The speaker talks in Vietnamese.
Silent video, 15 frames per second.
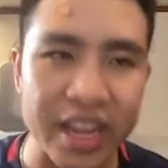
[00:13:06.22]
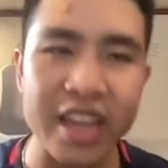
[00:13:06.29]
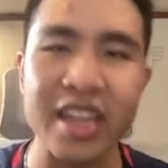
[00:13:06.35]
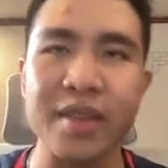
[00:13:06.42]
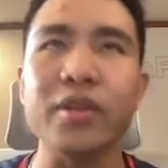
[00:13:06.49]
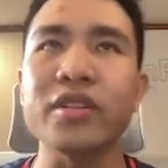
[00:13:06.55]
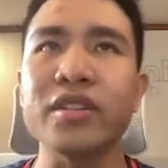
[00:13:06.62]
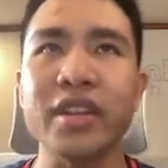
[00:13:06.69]
chế
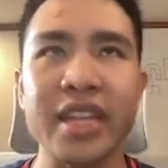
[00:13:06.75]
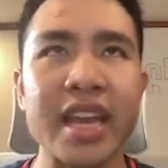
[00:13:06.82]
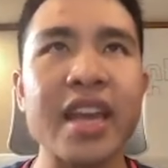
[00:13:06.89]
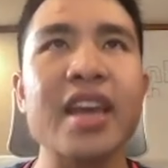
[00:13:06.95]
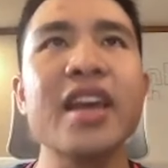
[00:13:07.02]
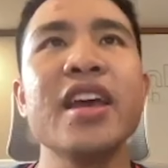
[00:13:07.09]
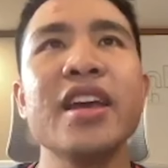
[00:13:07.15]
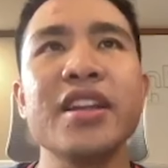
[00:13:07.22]
nha mọi người nha
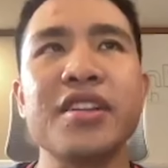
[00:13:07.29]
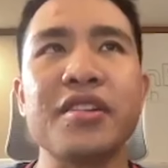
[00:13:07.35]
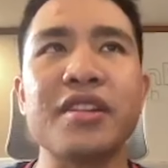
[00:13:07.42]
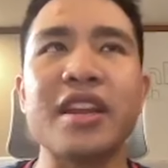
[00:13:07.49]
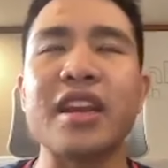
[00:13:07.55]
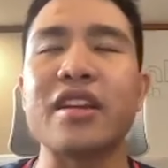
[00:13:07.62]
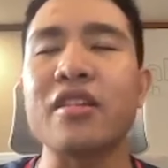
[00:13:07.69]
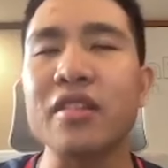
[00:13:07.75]
cho
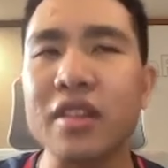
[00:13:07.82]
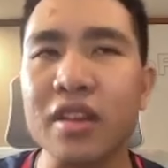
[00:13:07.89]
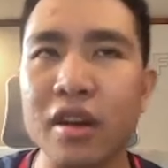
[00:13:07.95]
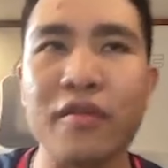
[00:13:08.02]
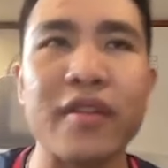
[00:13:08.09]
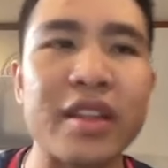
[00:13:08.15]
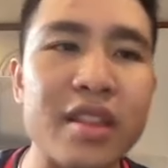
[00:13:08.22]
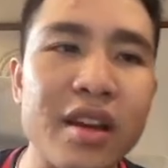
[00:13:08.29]
nên là nó
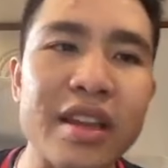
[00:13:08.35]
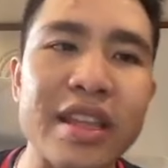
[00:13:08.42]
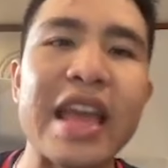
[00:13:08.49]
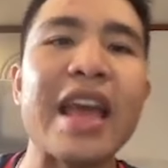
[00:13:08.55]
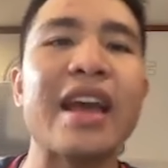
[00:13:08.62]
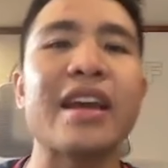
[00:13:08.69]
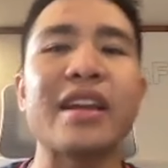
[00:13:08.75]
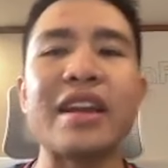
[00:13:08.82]
cần phải thời
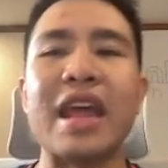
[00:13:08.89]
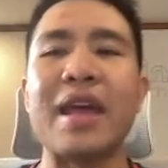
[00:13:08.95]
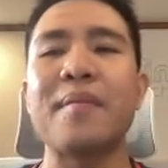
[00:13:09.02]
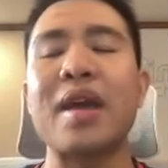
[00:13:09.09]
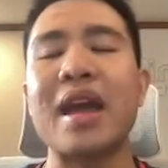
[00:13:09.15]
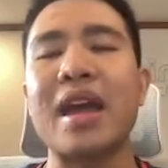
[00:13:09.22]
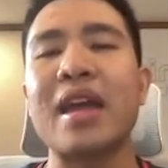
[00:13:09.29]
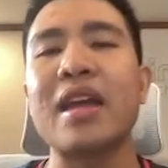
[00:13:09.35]
gian để
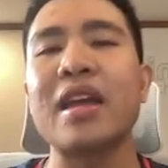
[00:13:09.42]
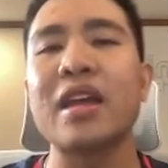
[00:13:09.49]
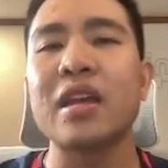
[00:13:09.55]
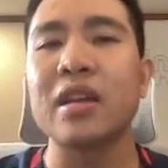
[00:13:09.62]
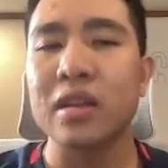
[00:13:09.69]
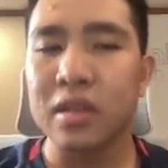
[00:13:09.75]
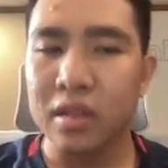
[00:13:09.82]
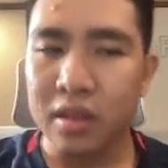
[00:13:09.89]
mà
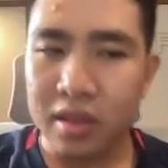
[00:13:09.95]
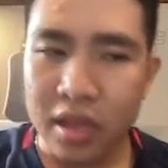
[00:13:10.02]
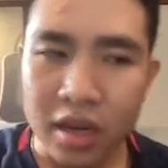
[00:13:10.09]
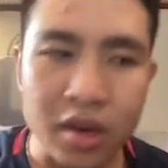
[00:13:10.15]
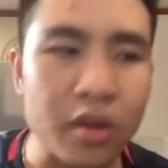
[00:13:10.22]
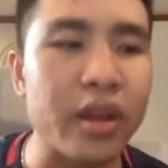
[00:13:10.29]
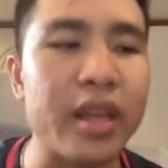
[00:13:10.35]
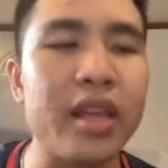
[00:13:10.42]

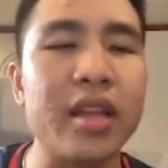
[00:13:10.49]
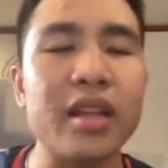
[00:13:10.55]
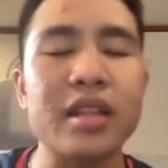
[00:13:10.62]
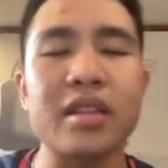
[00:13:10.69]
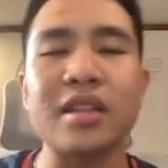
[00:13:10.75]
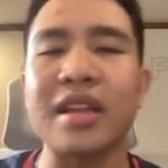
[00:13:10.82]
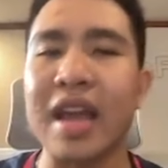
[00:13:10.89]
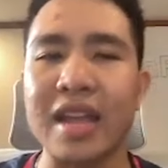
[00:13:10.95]
tích lũy
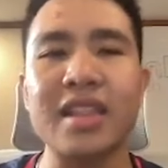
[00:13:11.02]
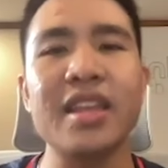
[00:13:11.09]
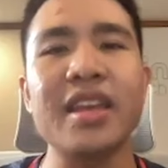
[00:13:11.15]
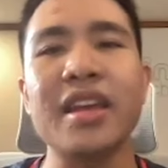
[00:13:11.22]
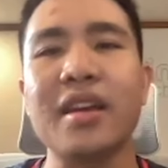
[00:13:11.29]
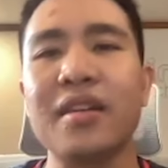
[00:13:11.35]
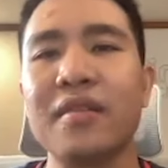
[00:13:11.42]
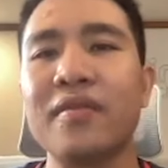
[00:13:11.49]
cải
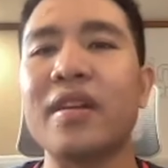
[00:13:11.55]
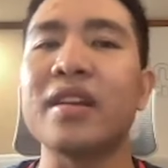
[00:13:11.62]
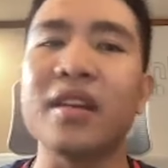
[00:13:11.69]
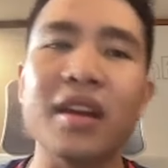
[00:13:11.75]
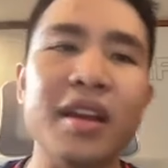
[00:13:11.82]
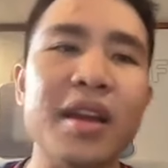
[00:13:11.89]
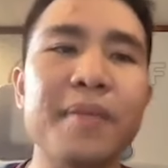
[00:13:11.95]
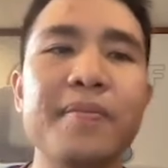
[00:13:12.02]
thiện và
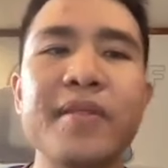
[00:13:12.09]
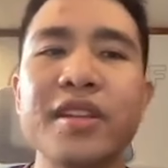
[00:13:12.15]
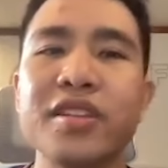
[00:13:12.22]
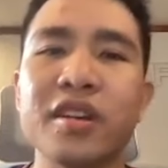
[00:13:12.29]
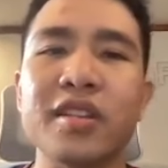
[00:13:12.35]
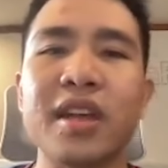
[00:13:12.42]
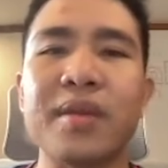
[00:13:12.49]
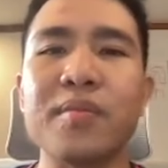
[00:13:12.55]
nâng cấp để
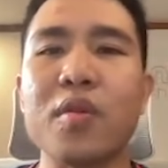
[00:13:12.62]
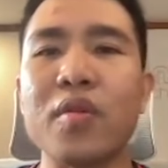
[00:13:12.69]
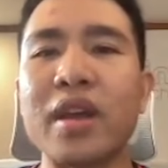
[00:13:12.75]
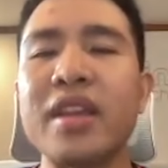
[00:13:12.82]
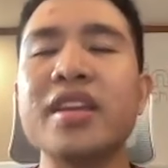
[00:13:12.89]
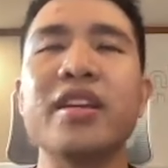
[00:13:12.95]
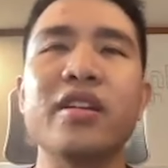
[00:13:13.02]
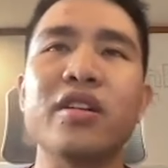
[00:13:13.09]
trở thành một
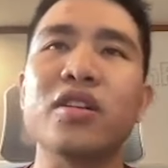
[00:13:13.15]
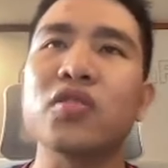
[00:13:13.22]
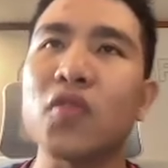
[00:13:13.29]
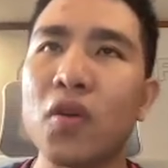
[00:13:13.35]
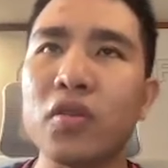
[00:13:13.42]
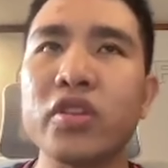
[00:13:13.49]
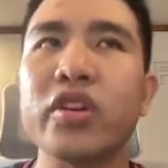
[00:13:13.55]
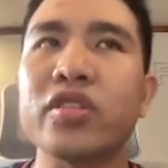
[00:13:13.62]
cái gì đó nó
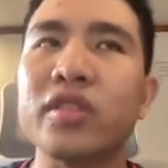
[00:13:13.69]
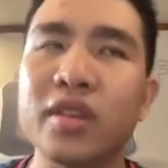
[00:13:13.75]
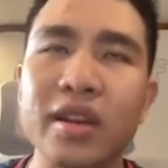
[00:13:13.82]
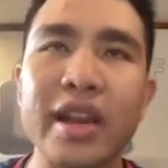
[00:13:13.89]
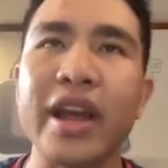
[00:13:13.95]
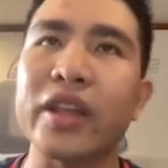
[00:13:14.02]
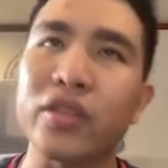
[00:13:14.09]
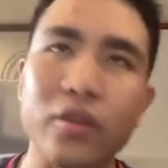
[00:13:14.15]
tốt cho
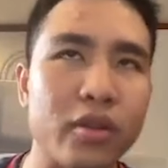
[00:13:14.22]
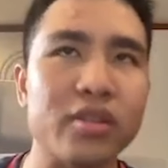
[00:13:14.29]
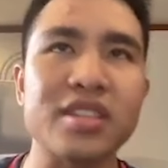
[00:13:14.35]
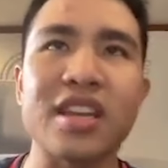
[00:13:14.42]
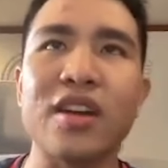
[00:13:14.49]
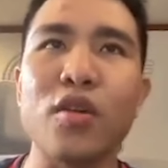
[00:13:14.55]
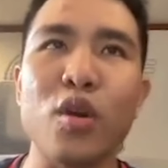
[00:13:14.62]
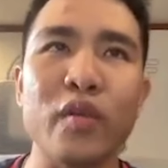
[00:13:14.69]
tương lai tốt cho
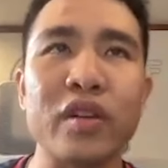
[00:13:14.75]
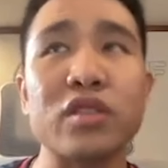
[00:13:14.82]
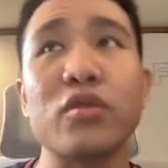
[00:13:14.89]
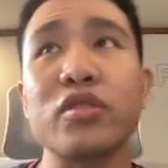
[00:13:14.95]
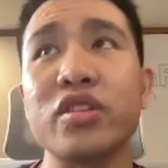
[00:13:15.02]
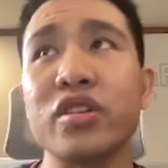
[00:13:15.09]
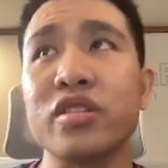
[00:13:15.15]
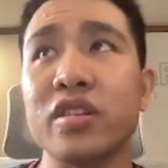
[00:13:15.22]
xã hội và
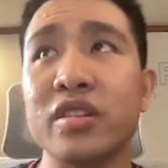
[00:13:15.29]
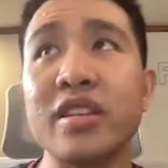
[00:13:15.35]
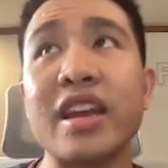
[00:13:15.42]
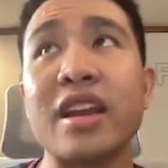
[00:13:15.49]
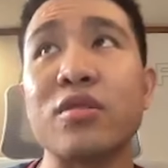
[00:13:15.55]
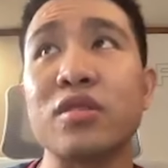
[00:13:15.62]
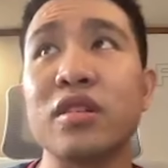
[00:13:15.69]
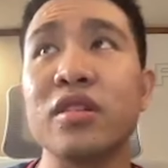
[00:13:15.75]
tốt cho những
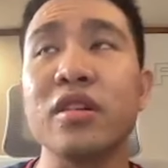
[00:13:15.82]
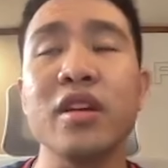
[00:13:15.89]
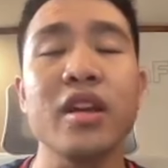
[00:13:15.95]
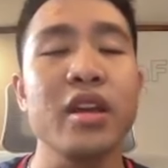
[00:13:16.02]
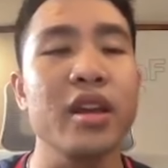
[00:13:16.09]
nhà đầu tư